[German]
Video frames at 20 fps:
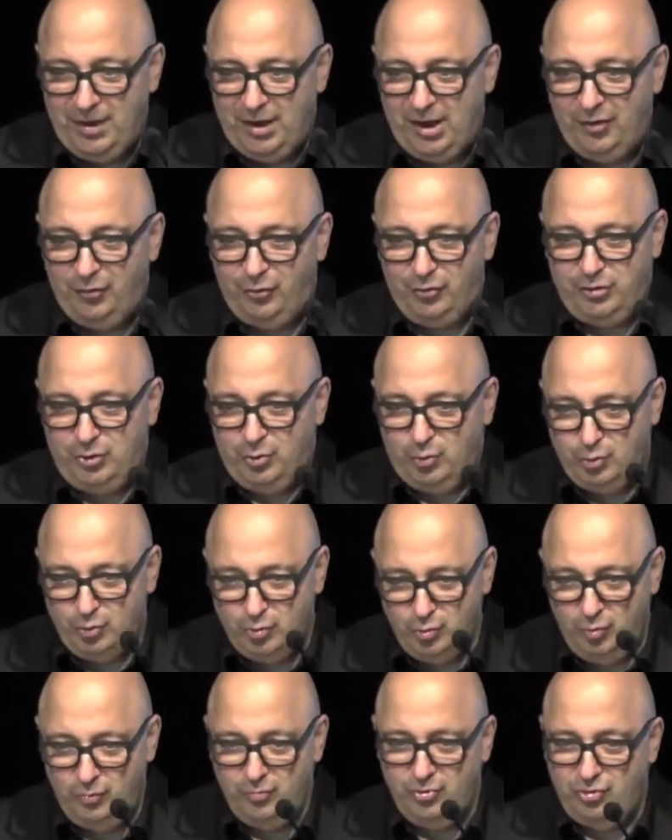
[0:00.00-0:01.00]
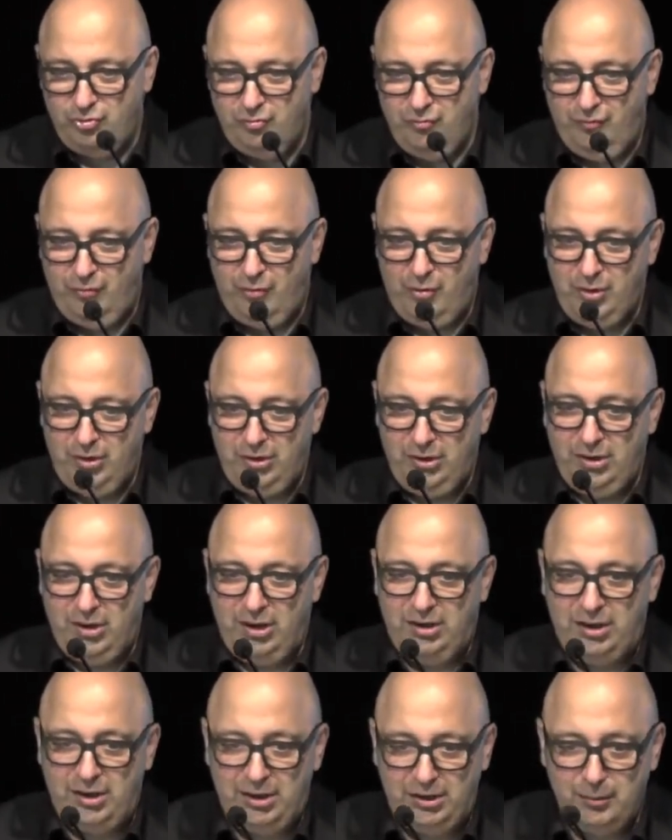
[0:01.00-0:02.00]
als die ökonomischen Folgen
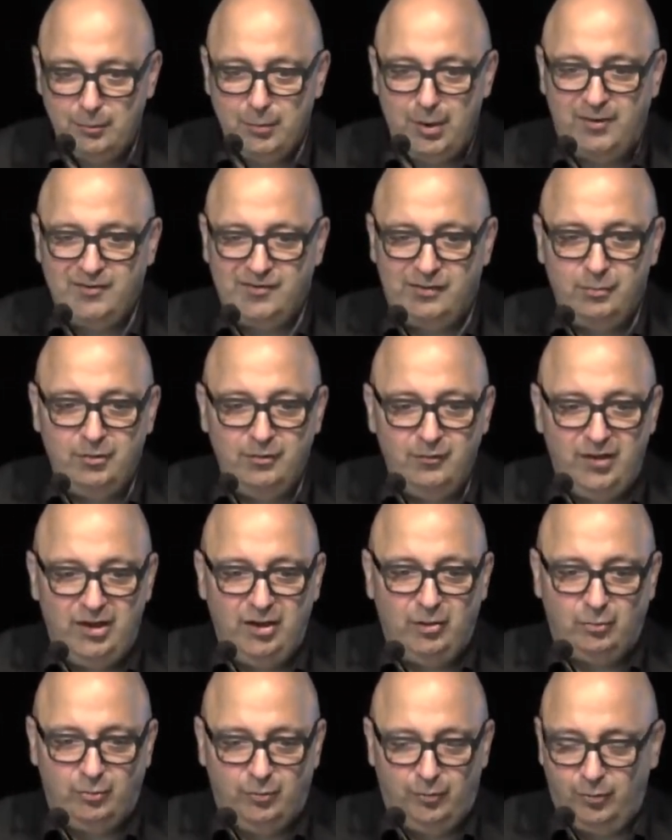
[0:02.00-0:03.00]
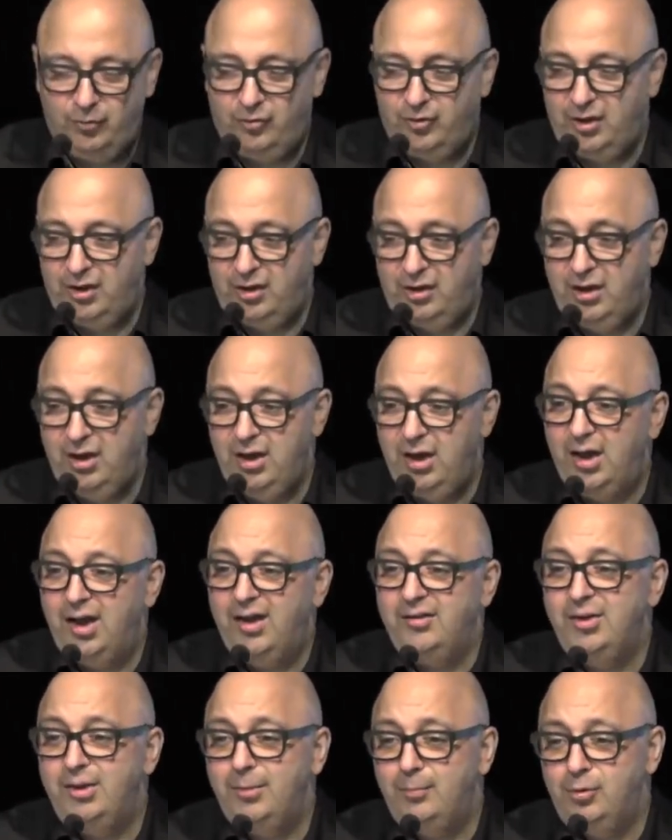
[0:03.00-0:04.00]
in einer gemeinsamen Währung zu sein.
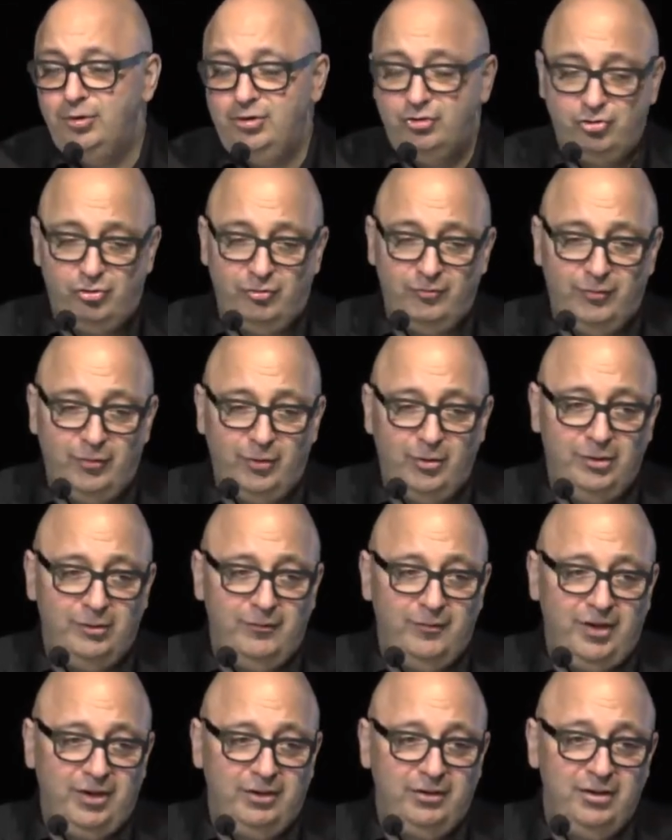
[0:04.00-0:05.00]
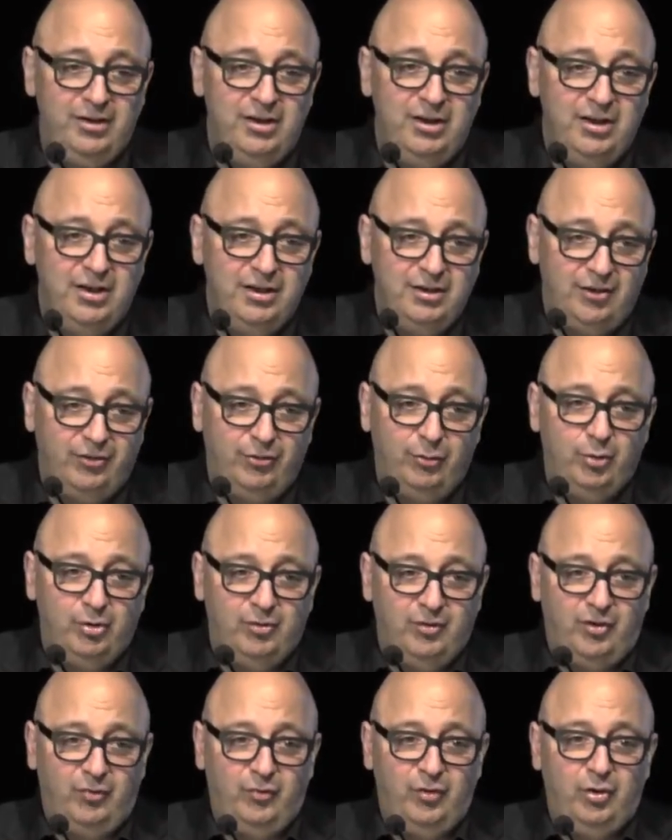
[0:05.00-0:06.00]
Eine der politischen Folgen wäre, dass so
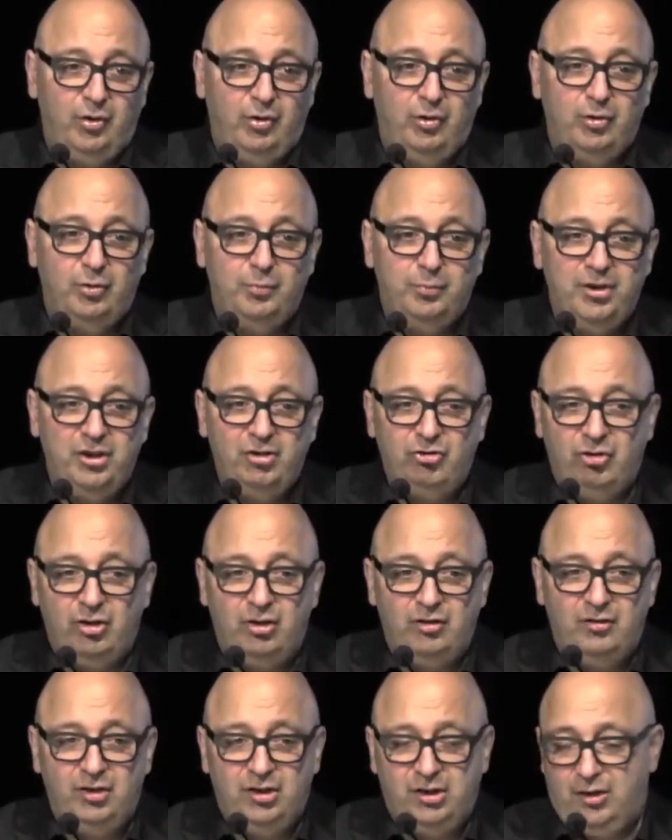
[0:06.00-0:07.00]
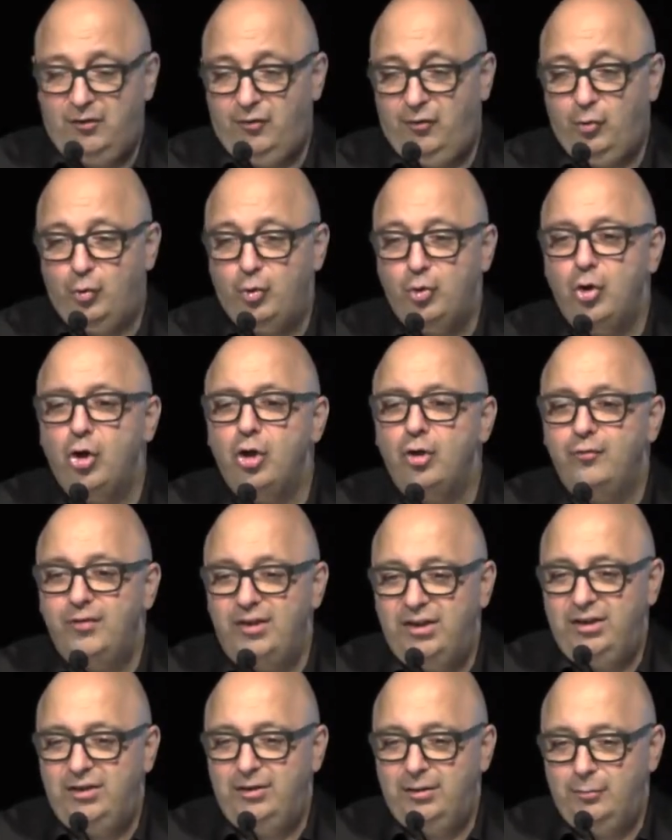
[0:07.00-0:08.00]
etwas wie eine europäische Integration noch
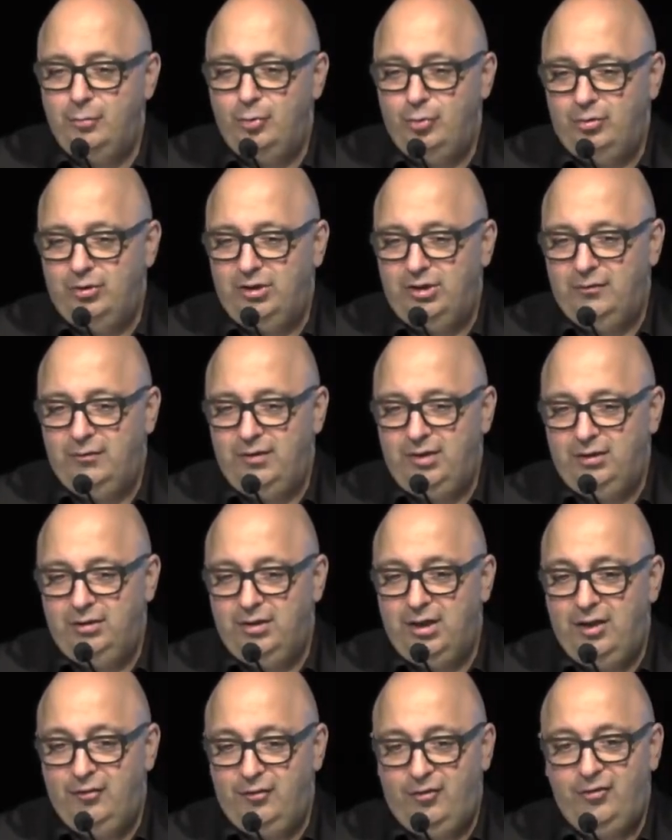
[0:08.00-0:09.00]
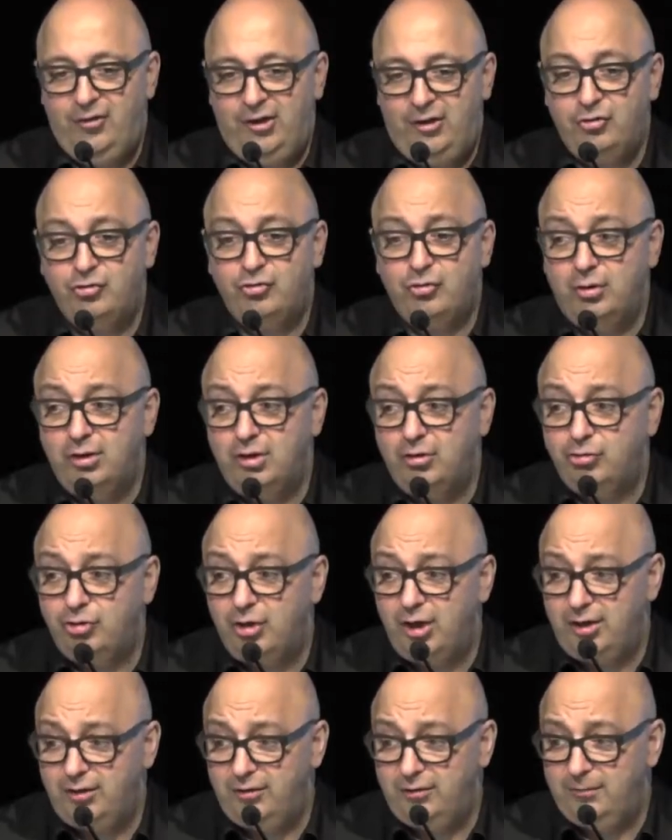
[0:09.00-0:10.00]
weniger möglich wäre, als es jetzt schon
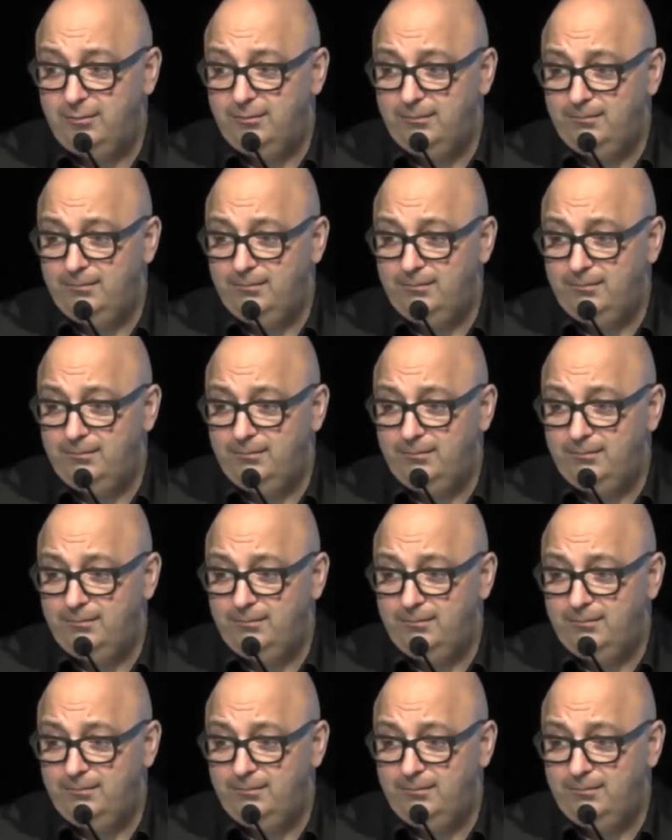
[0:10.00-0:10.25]
erscheint.